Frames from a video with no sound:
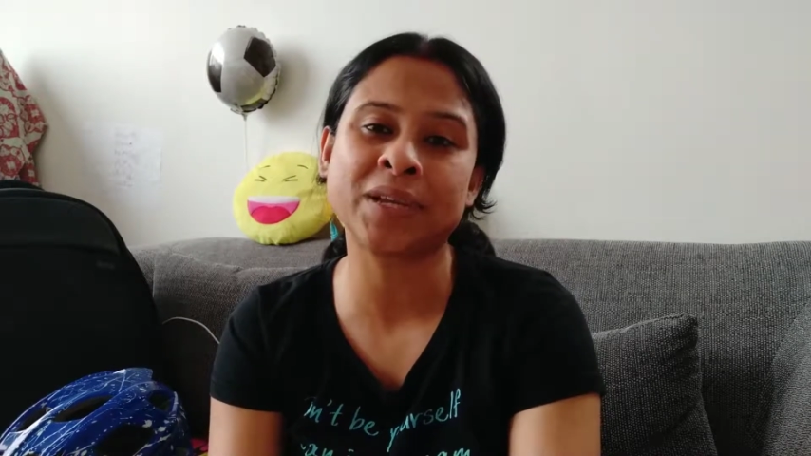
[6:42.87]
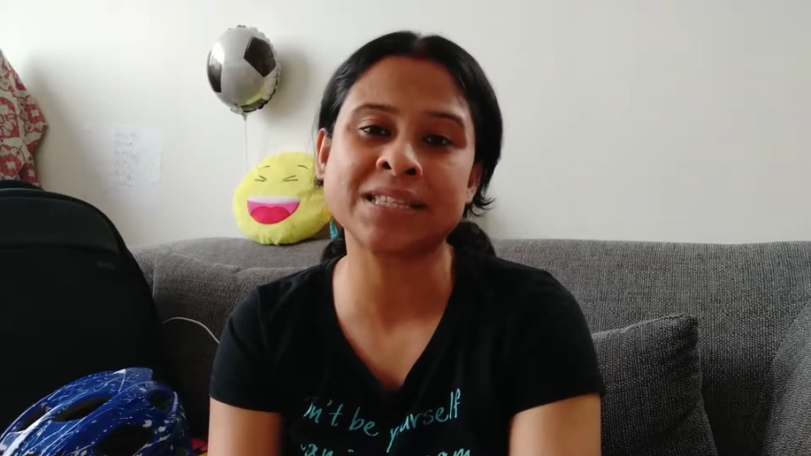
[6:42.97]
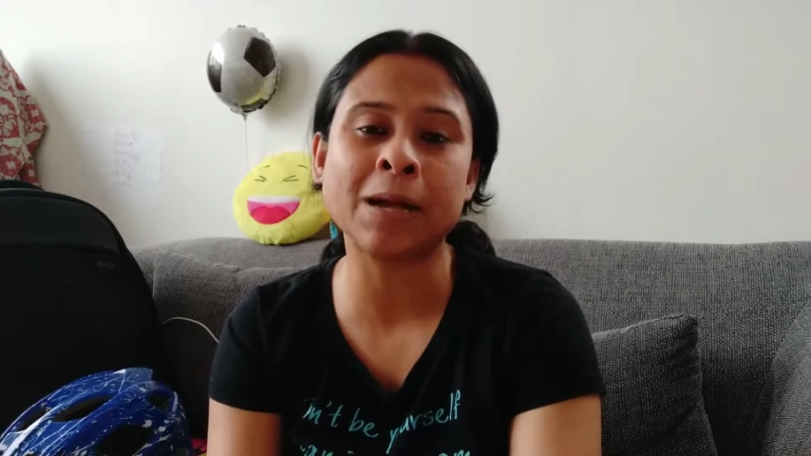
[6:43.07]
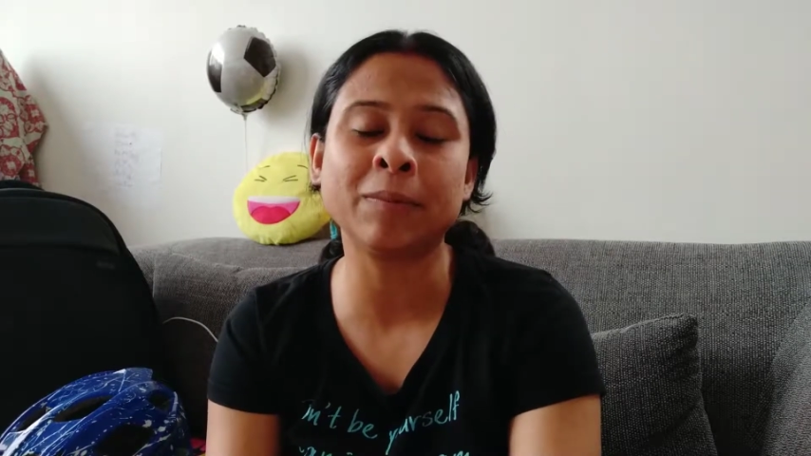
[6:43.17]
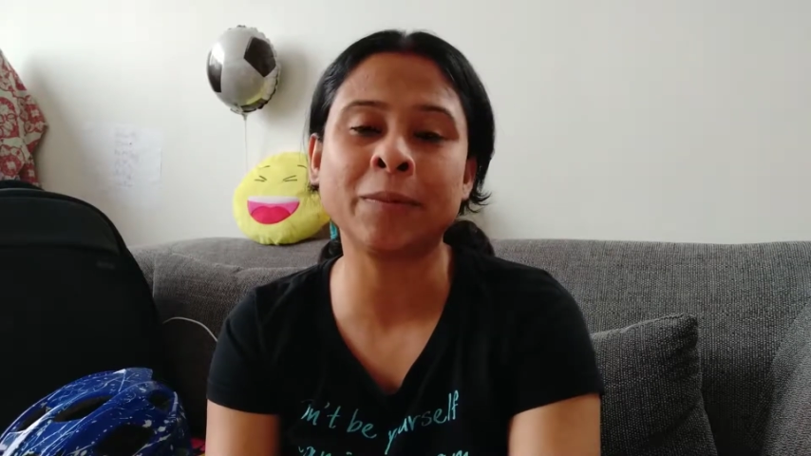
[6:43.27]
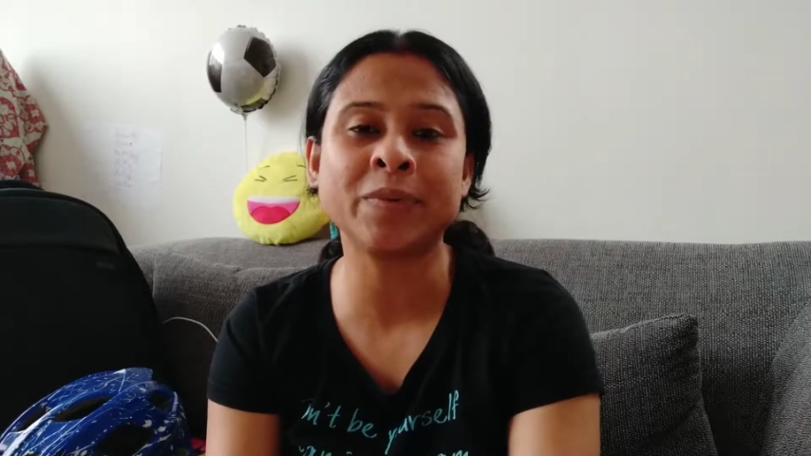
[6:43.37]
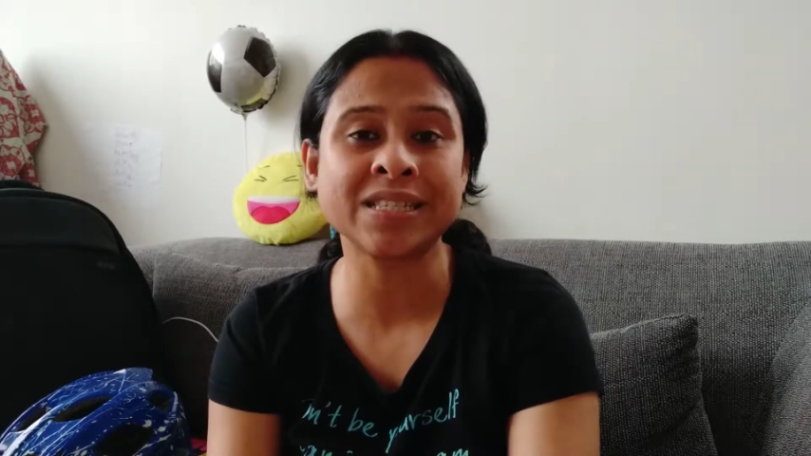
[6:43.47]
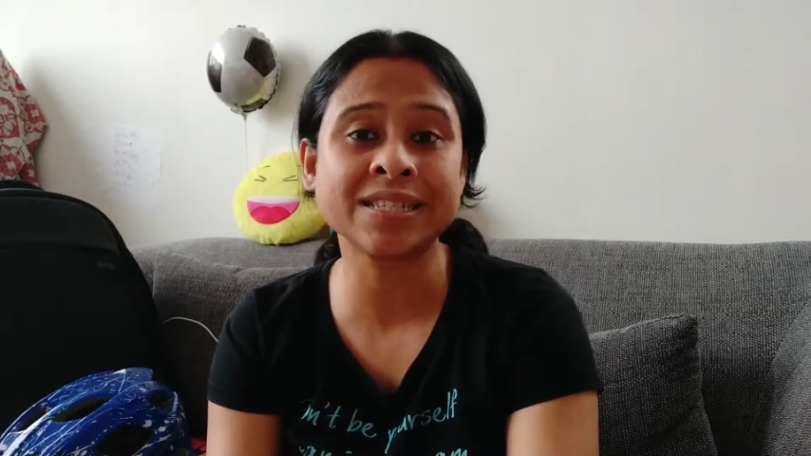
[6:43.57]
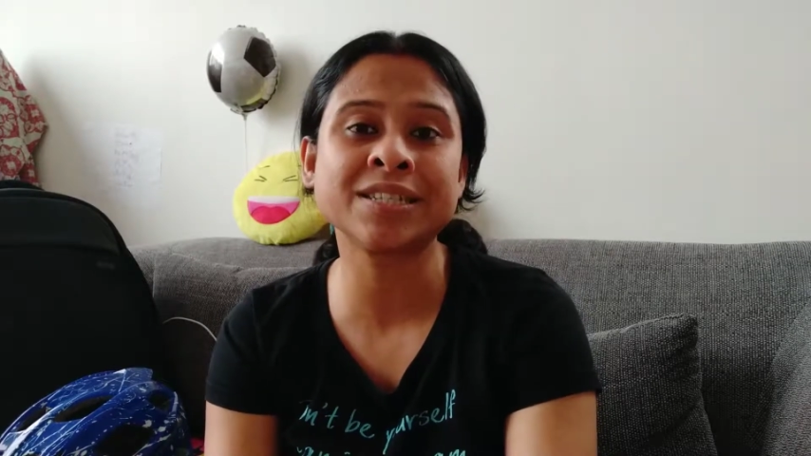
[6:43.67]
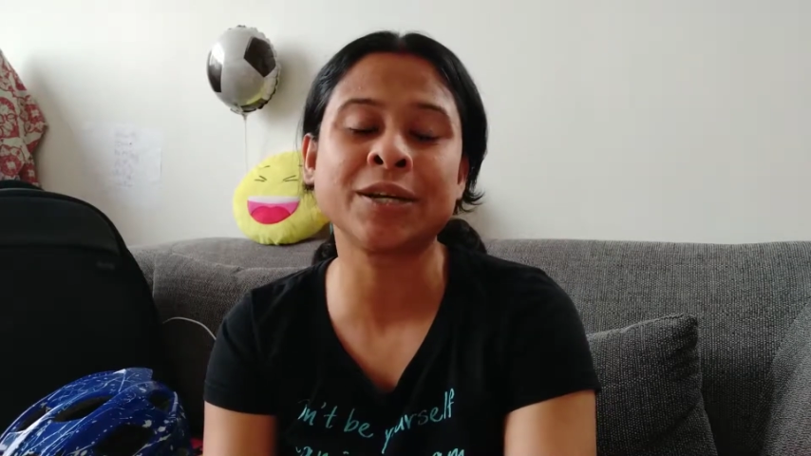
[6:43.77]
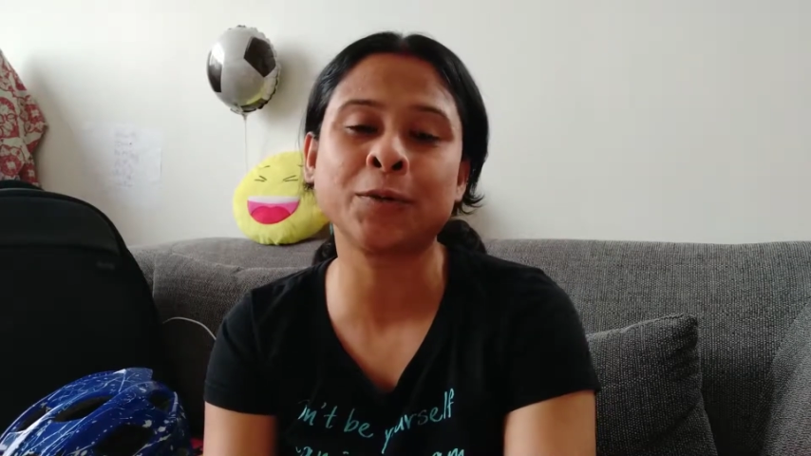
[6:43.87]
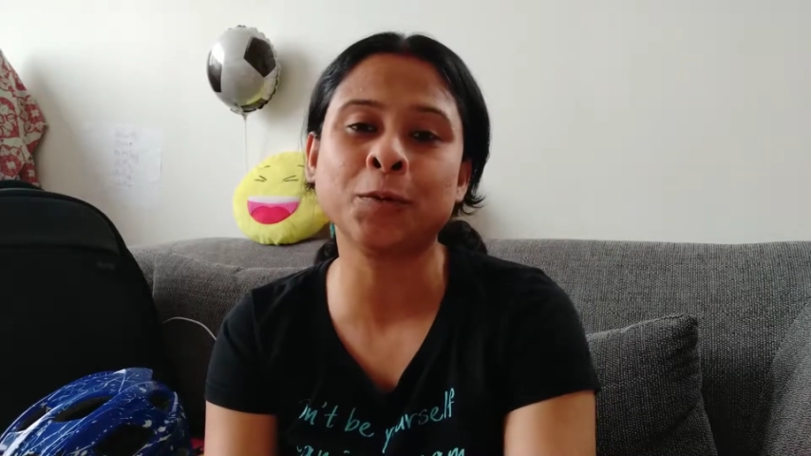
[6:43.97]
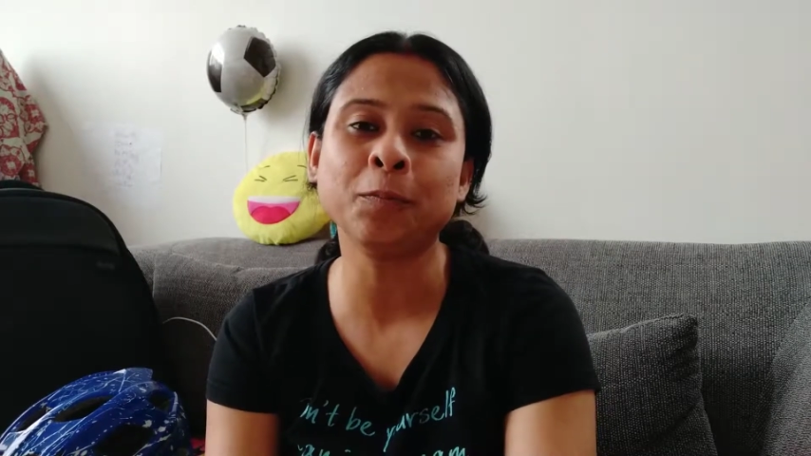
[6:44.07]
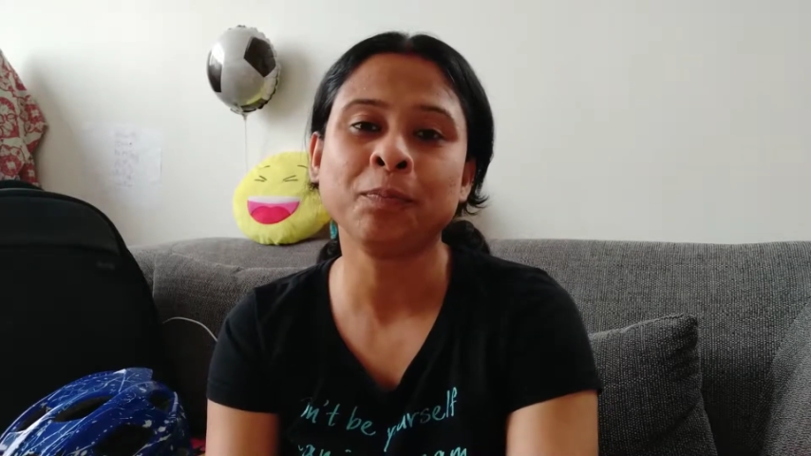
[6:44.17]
के सामने प्रेजेंट करूँ